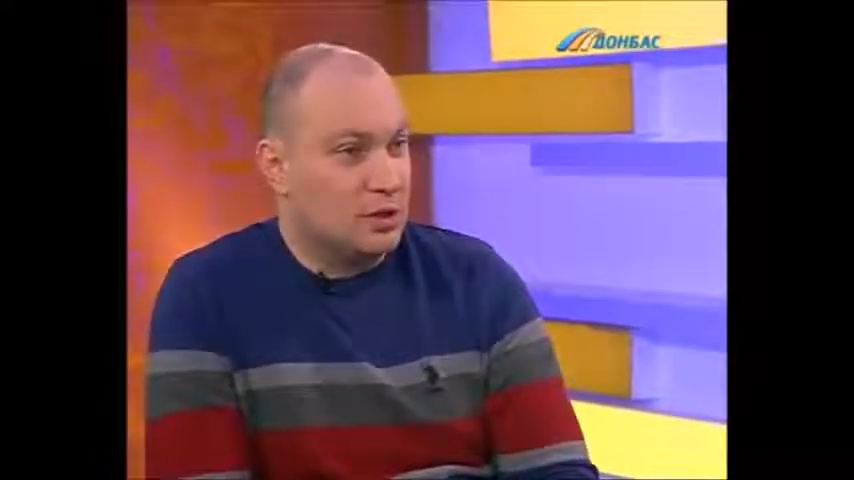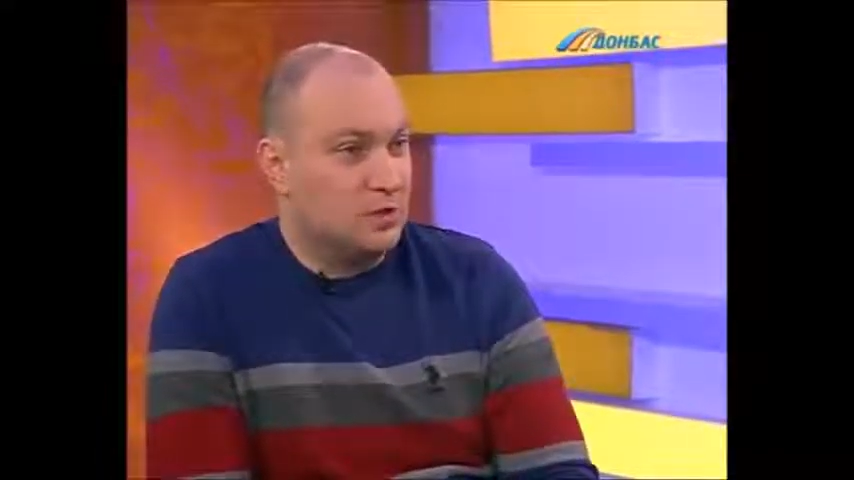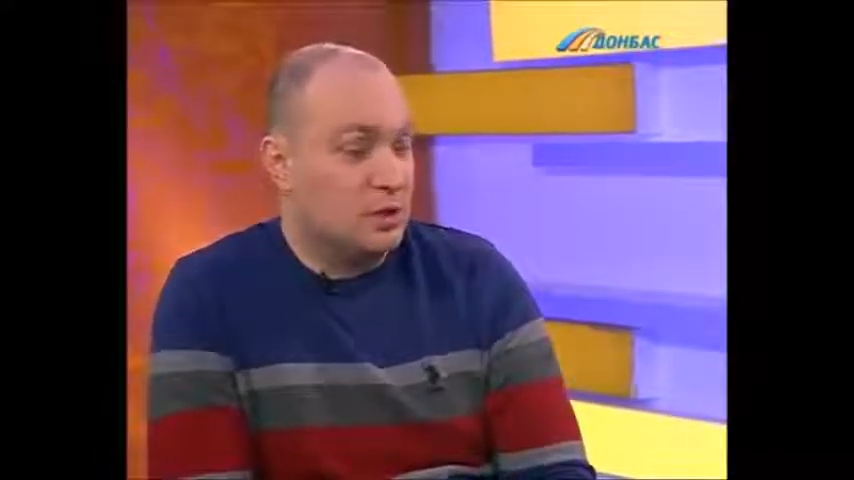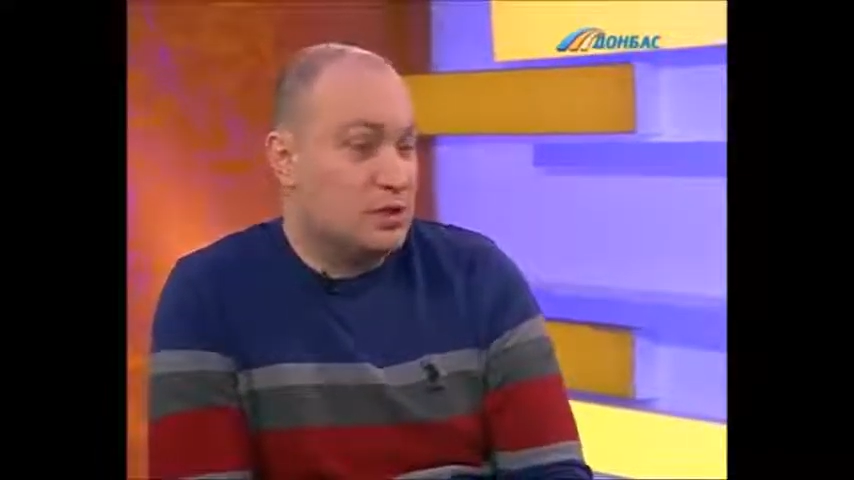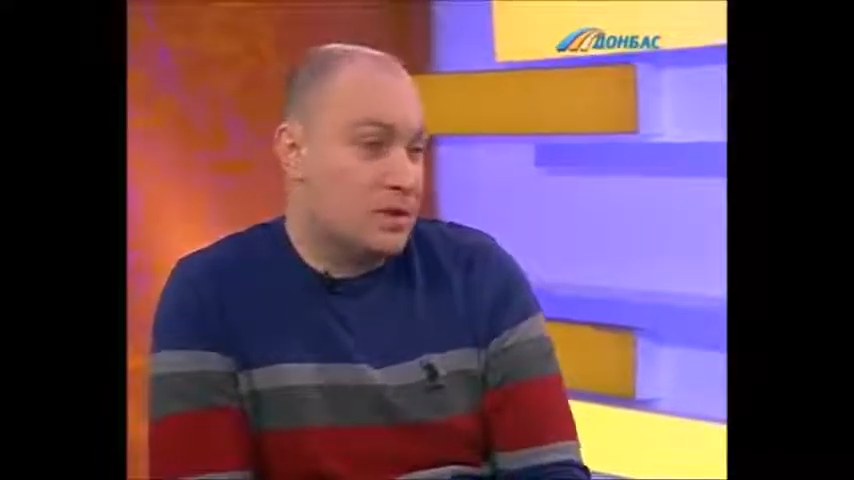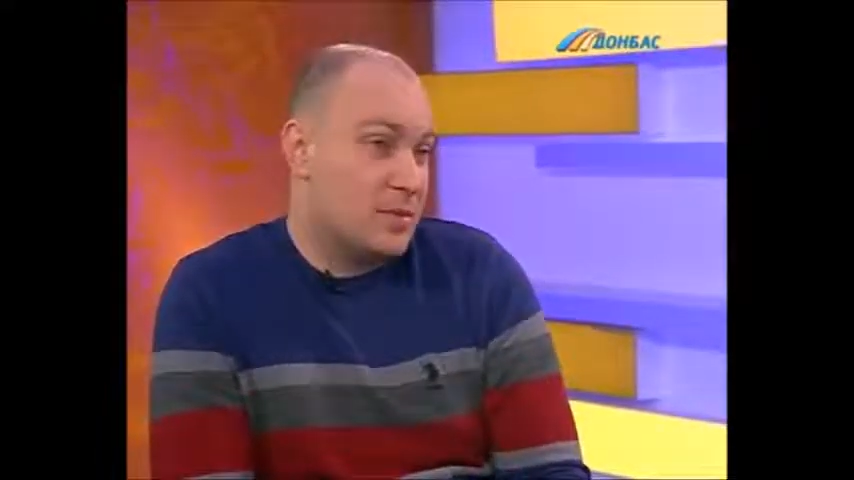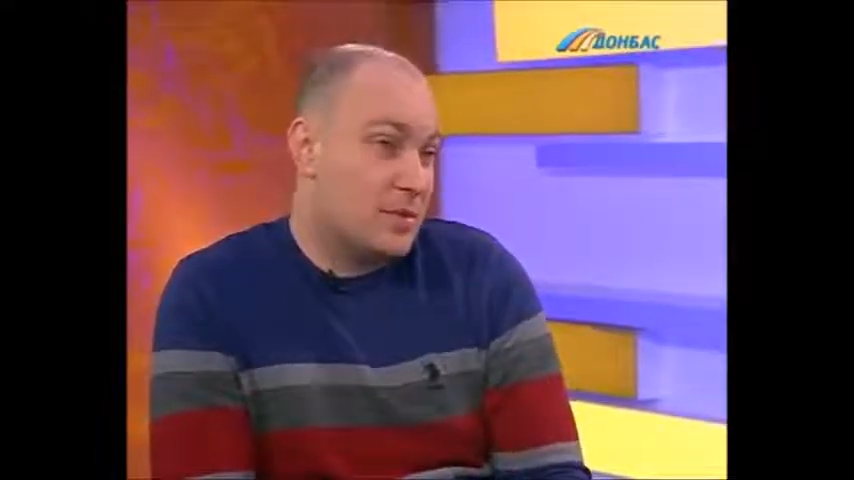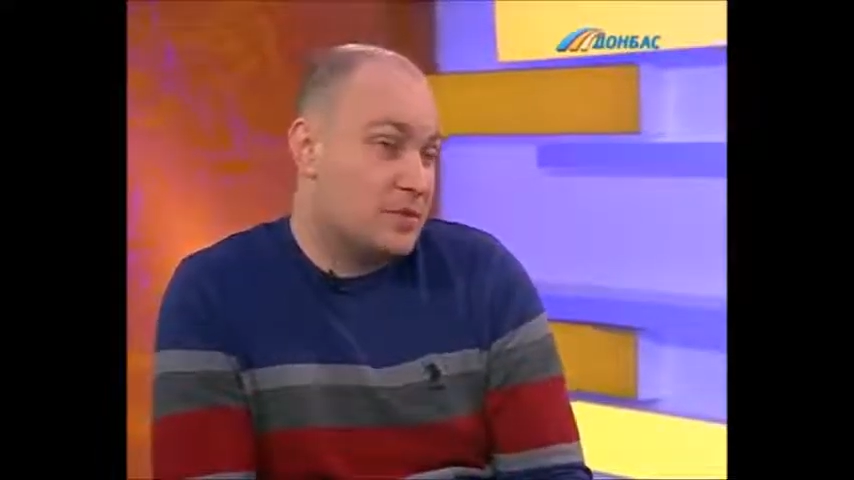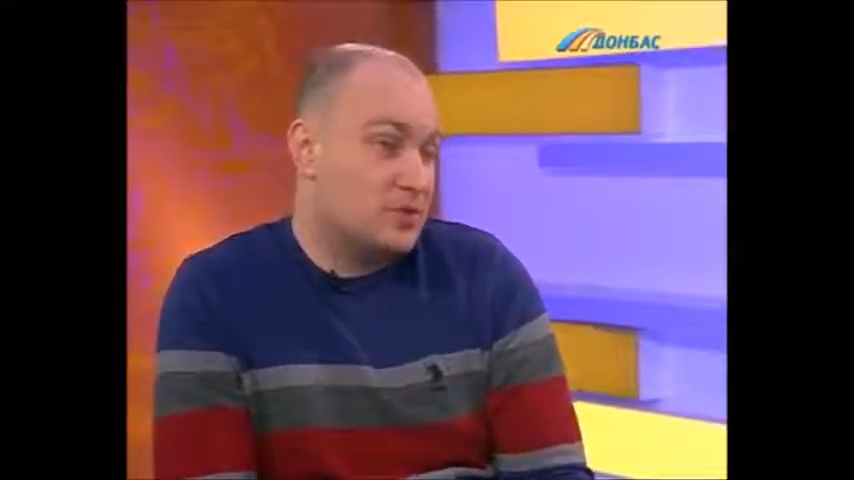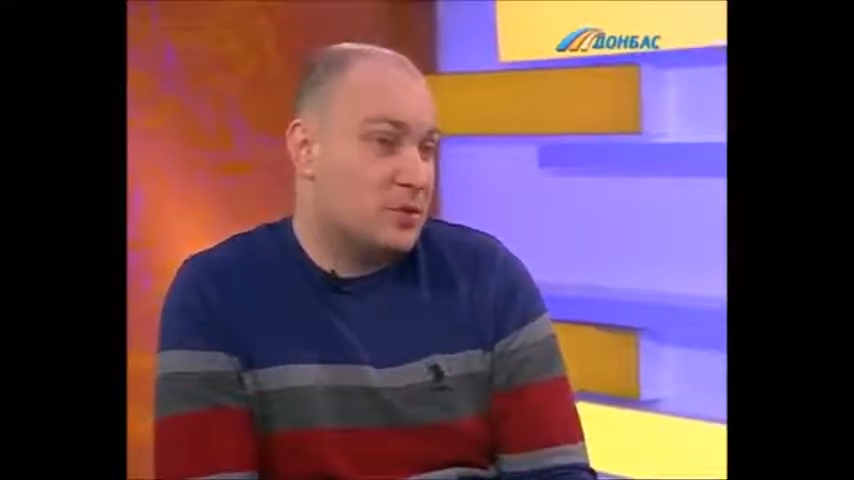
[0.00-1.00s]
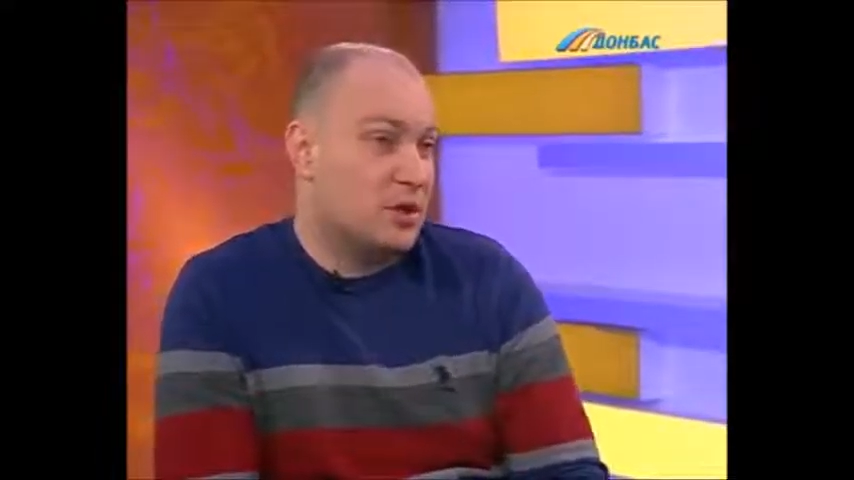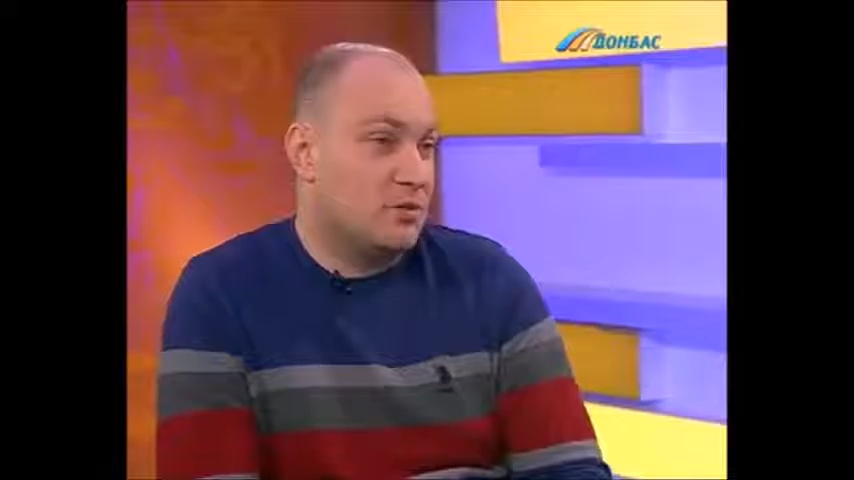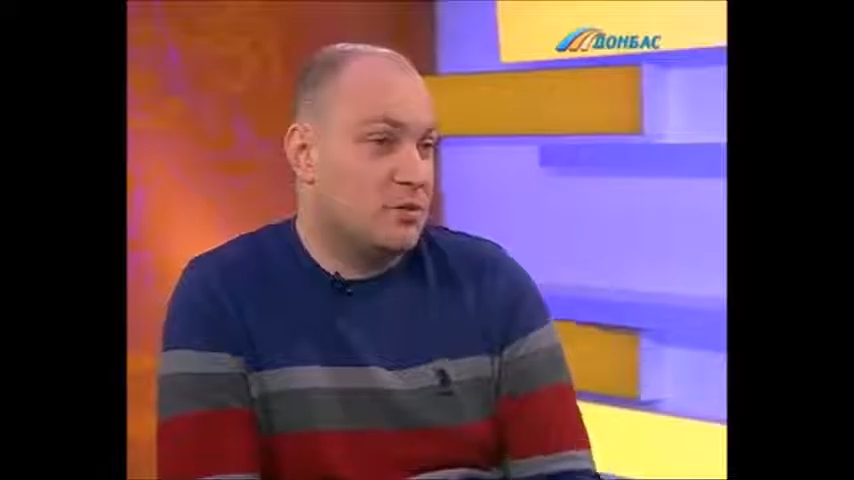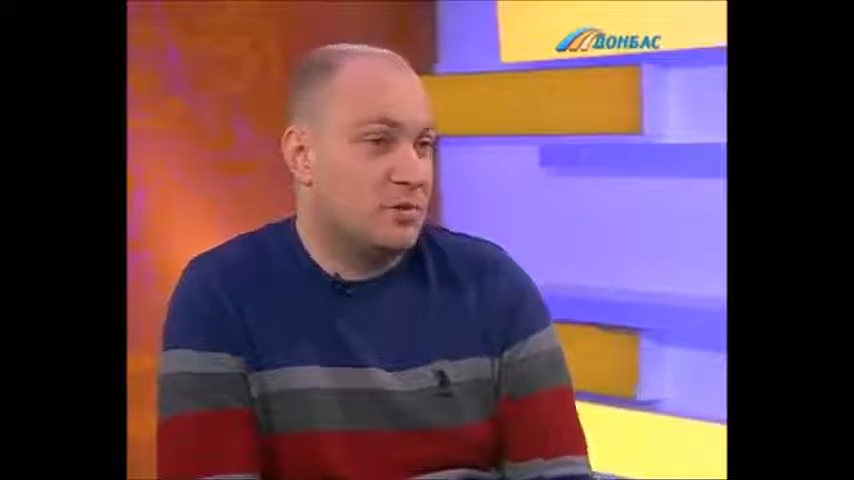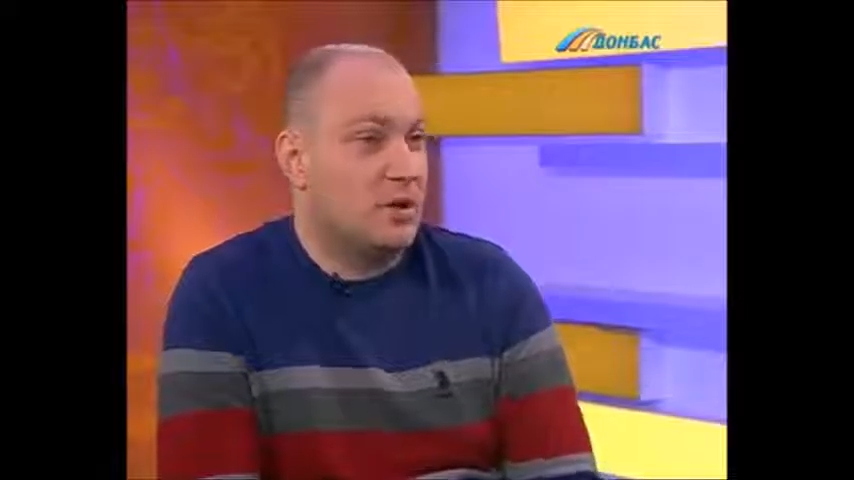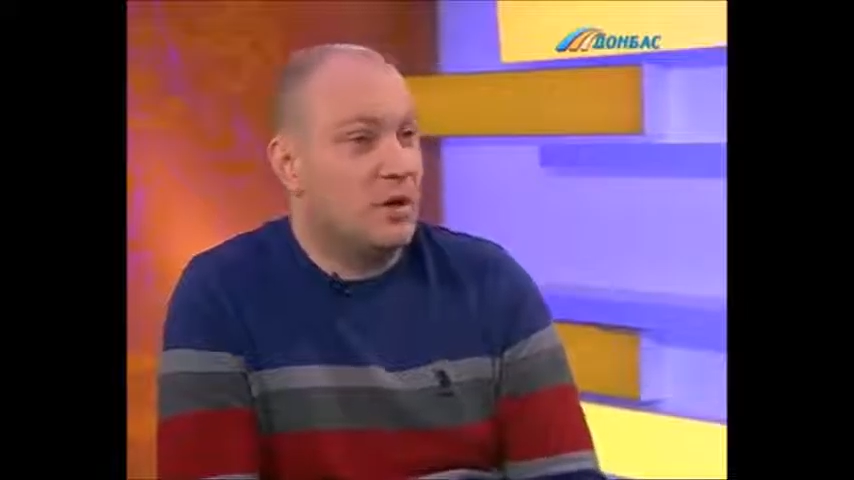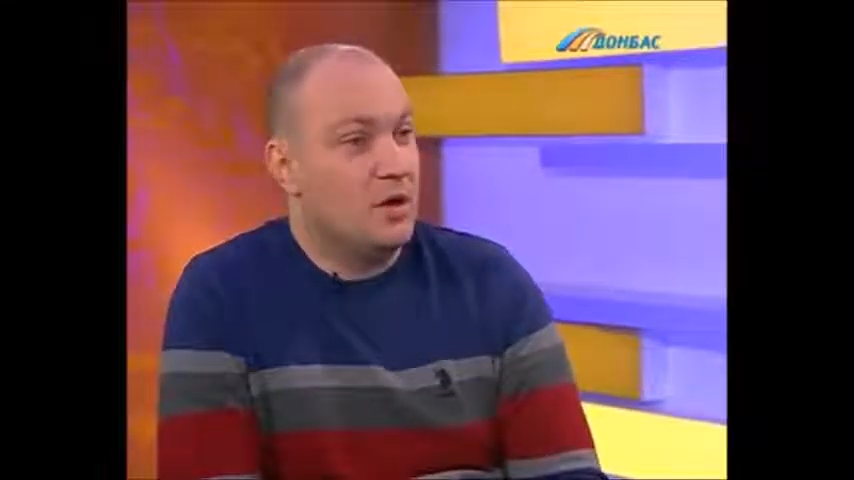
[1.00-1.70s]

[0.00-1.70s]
и выборочное правосудие ко всем